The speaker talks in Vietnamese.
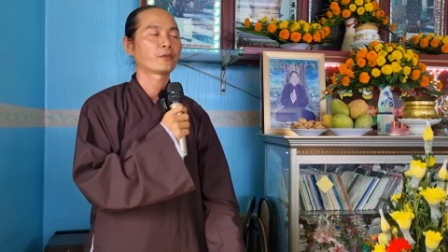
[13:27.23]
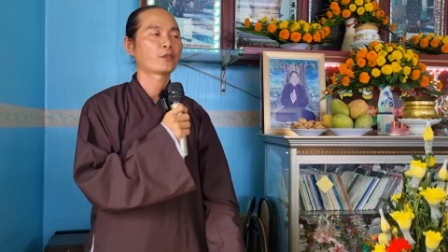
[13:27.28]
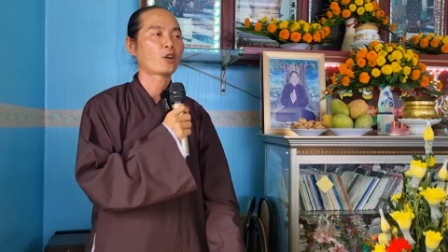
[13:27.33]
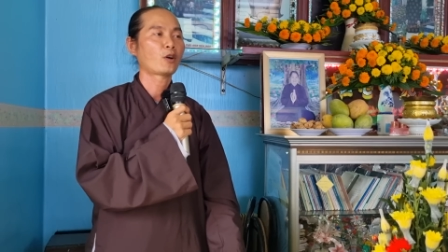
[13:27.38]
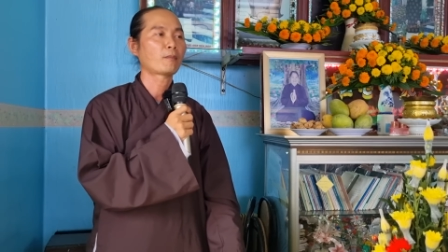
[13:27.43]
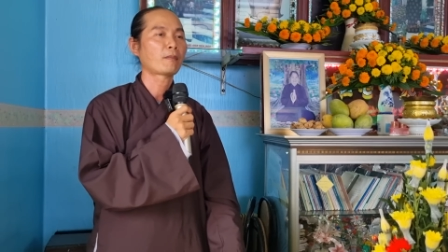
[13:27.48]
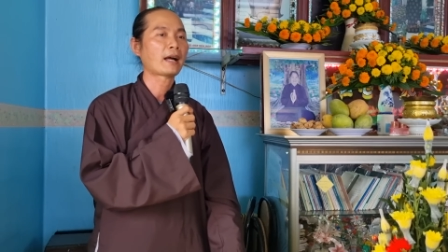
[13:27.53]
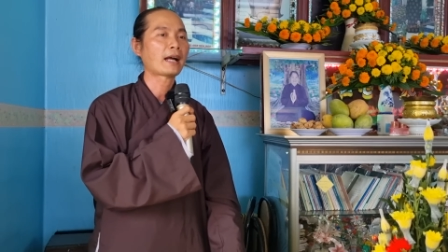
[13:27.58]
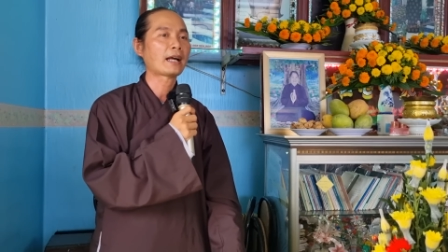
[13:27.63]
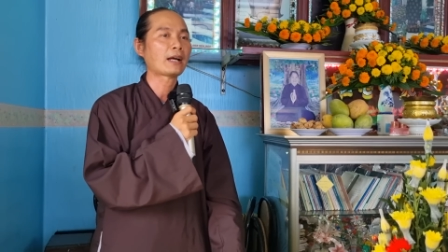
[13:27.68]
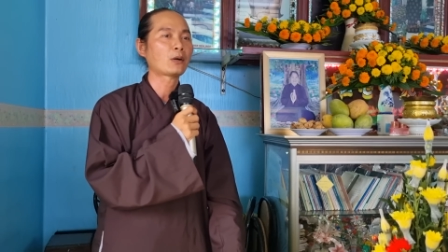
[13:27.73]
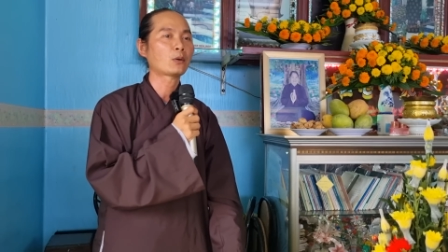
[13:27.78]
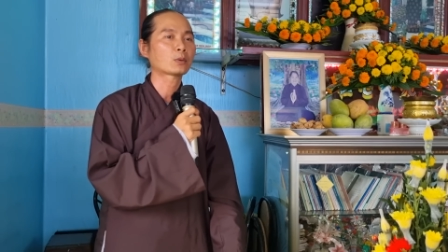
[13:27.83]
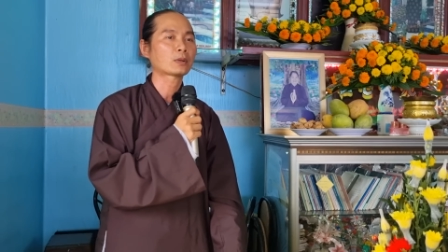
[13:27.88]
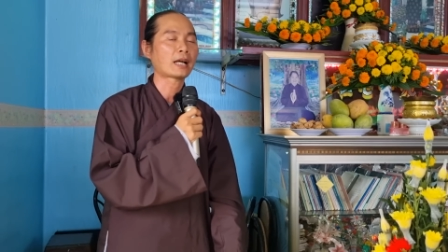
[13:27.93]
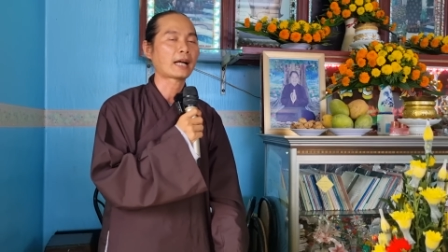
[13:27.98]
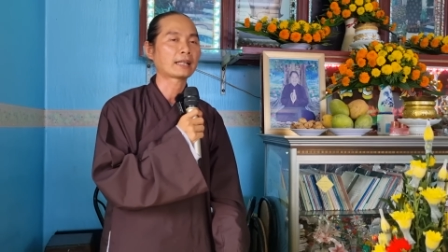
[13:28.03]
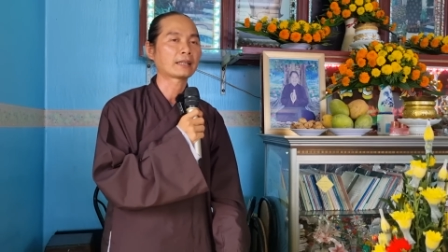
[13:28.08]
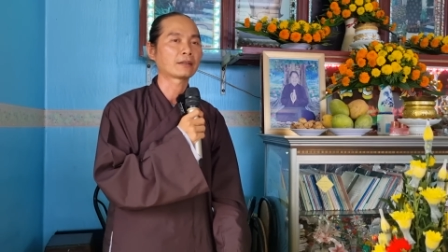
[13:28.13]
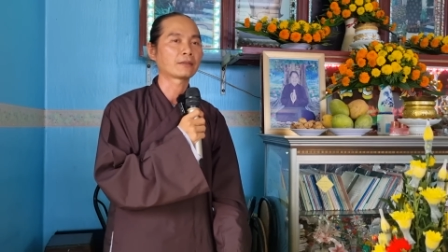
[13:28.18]
cho mau
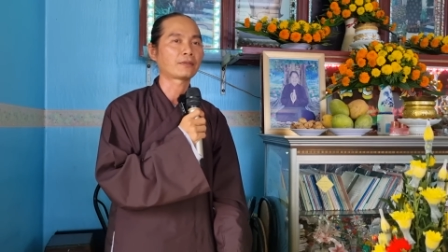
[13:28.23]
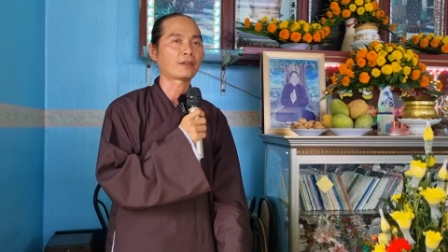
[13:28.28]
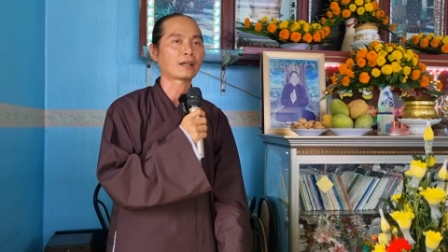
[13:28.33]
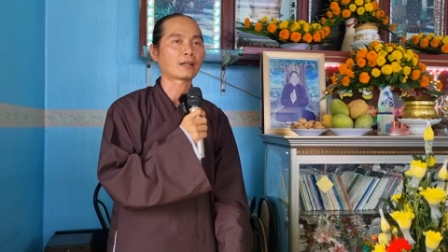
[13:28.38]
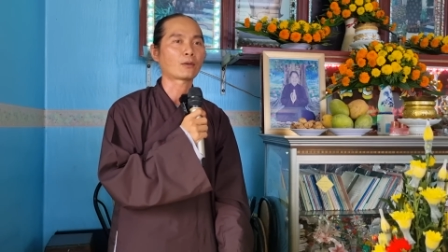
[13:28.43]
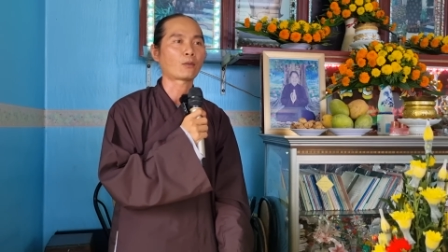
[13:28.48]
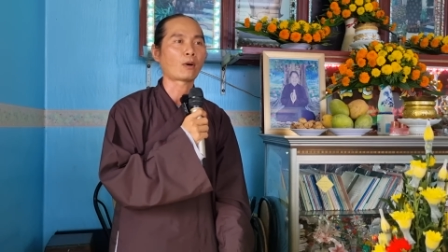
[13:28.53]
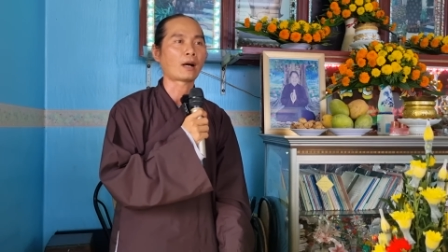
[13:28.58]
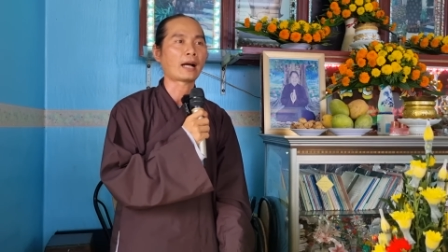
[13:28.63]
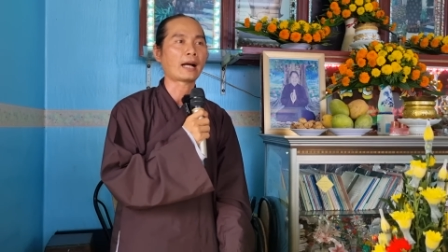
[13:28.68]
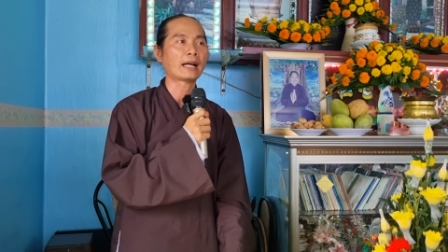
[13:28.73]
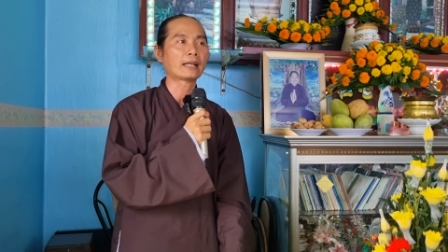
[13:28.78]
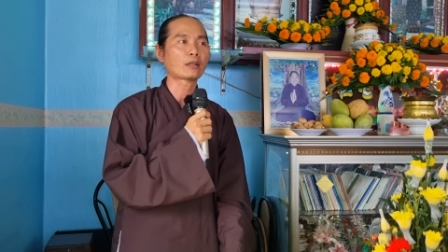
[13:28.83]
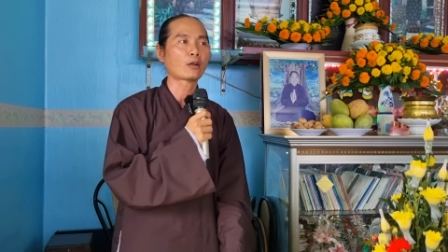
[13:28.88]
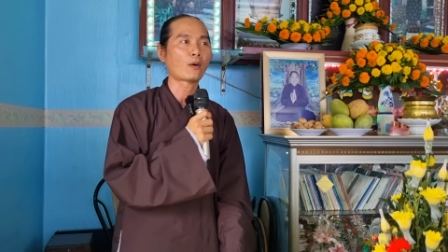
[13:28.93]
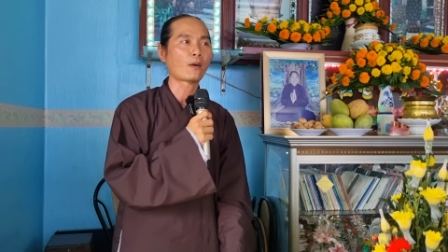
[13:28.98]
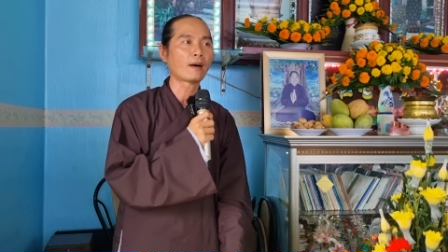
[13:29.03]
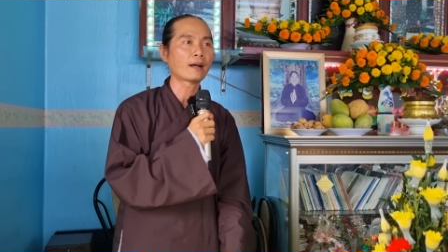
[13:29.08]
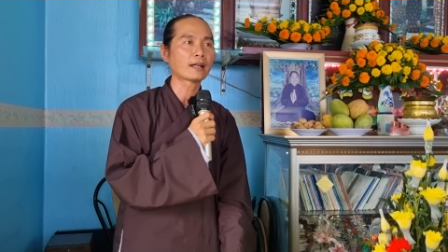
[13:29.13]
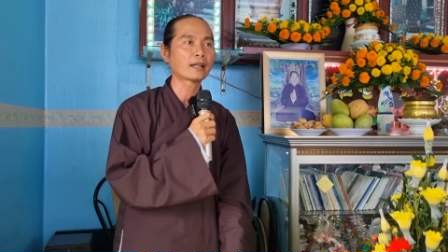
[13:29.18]
thành Phật quả,
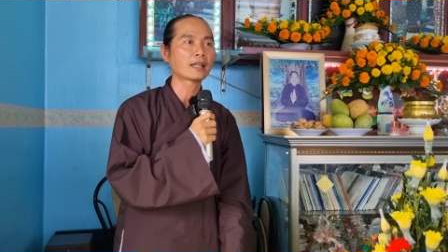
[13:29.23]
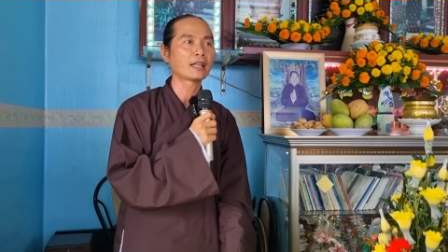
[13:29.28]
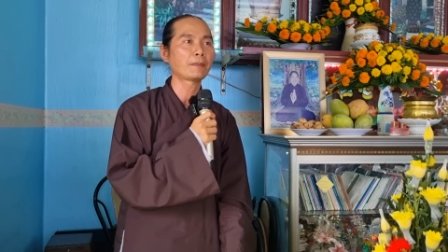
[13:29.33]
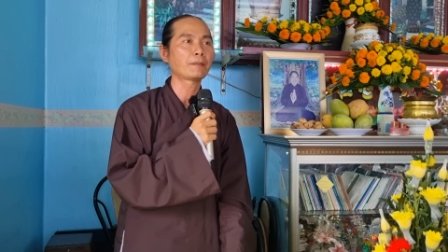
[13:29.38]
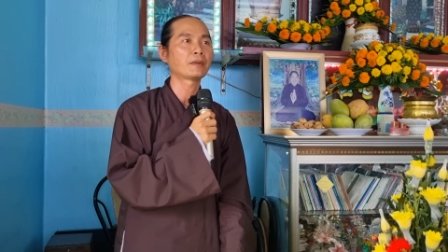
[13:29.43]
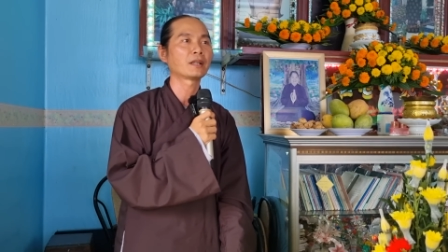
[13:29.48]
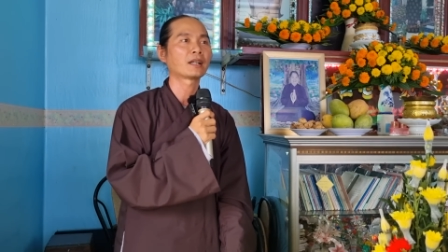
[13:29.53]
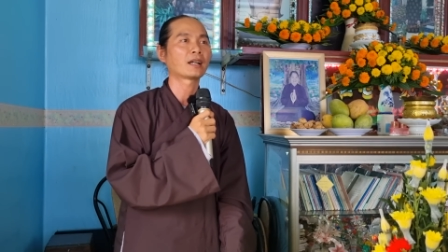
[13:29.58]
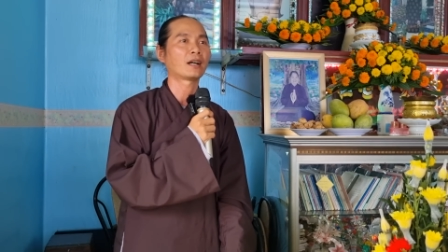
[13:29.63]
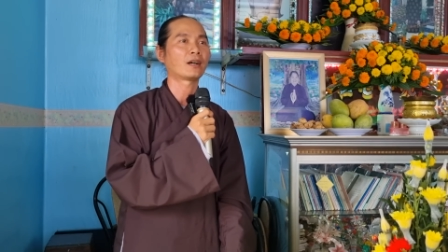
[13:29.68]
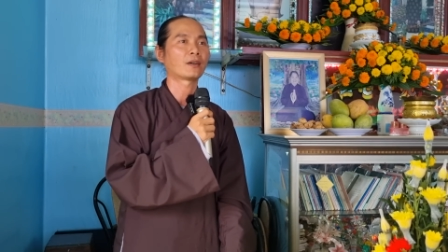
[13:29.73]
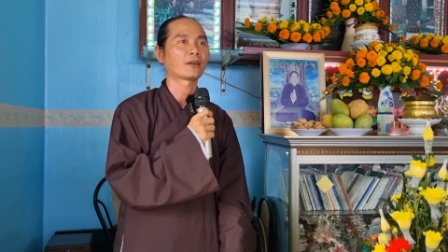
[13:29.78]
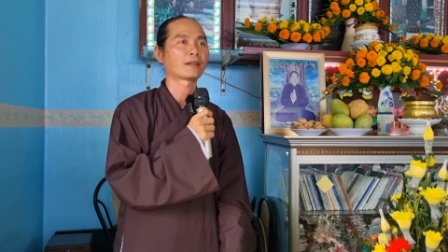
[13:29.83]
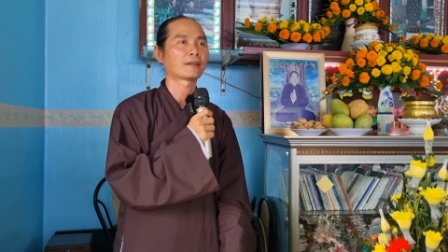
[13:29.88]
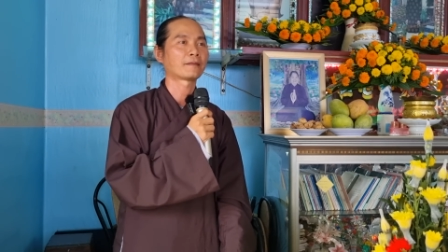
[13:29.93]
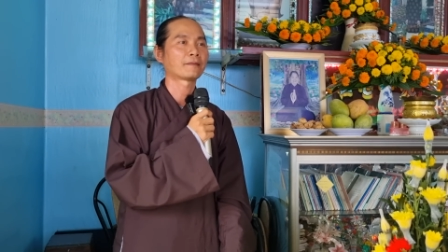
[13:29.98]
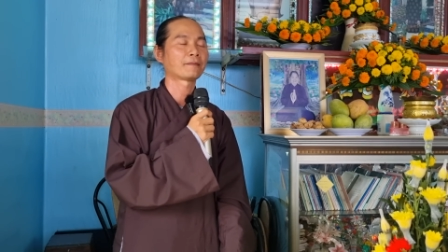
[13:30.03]
thoát kiếp luân hồi.